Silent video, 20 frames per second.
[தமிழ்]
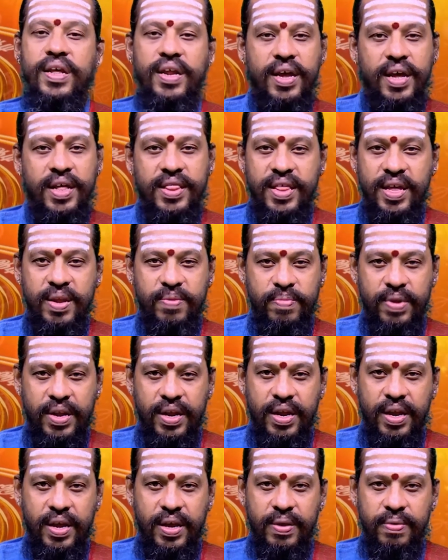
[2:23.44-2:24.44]
ராசி
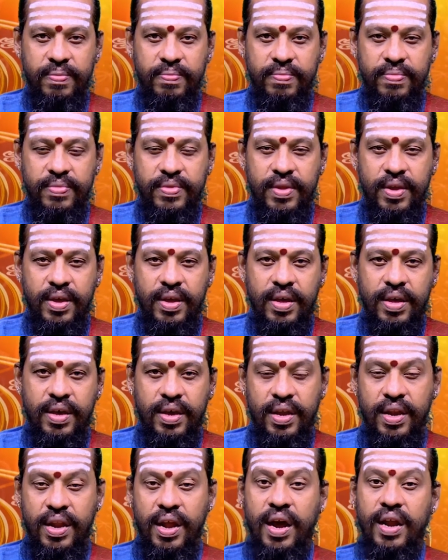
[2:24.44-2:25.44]
அன்பர்களே
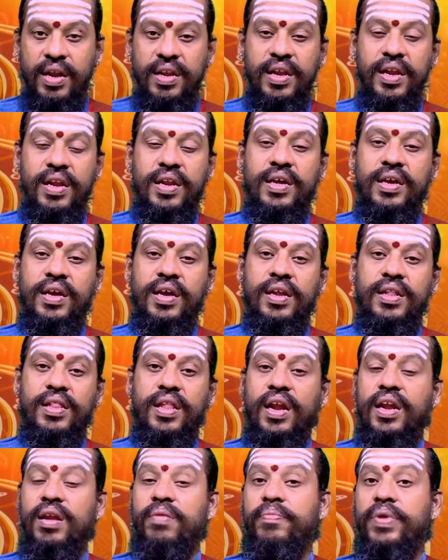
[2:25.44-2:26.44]
இந்நாளிலே நீங்கள்
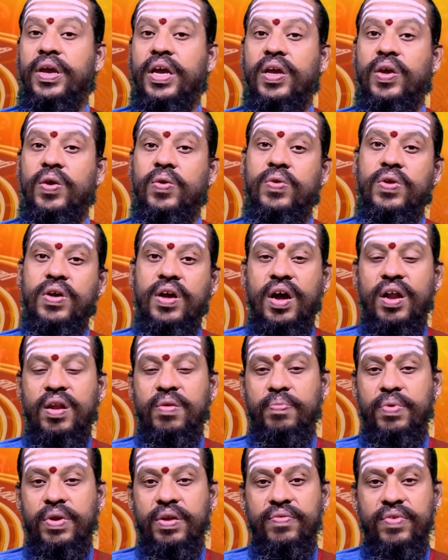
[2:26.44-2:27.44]
தன்னம்பிக்கையோடு
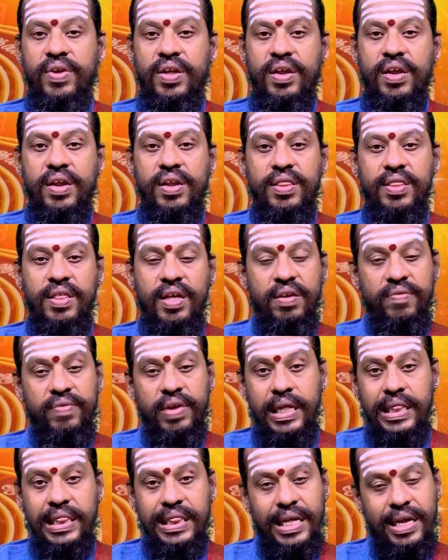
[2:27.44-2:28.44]
காணப்படுவீர்கள்
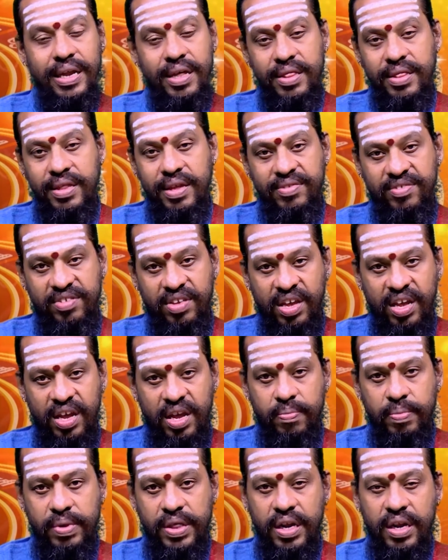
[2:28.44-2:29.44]
செய்வன திருந்த செய்
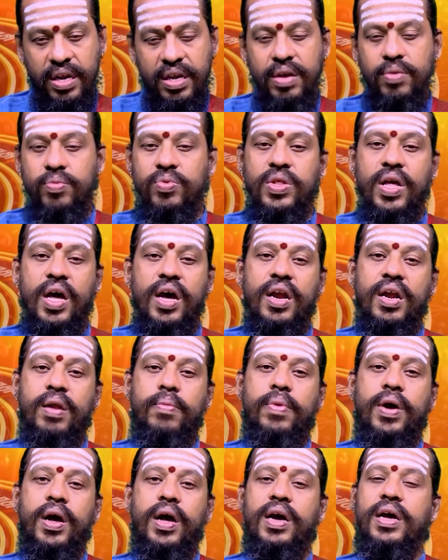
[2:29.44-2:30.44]
என்பதற்கு
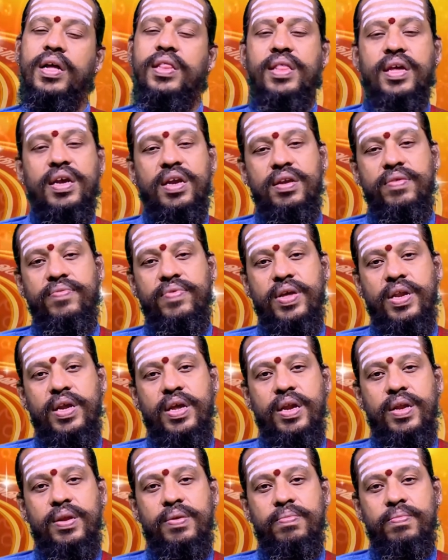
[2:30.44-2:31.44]
உதாரணமாக
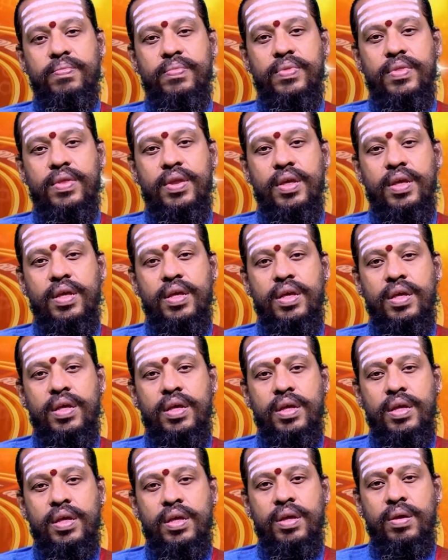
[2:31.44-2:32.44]
திகழ்வீர்கள்
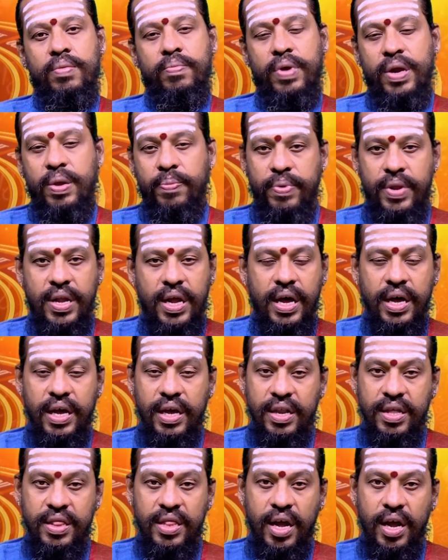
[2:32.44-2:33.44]
படிப்பதாக
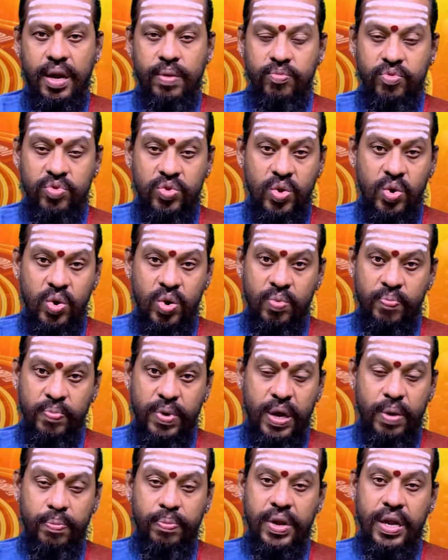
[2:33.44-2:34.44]
இருந்தாலும் உத்தியோகம்
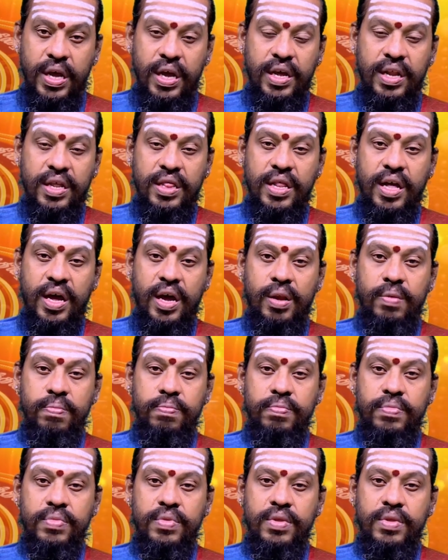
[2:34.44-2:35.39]
பார்ப்பதாக இருந்தாலும்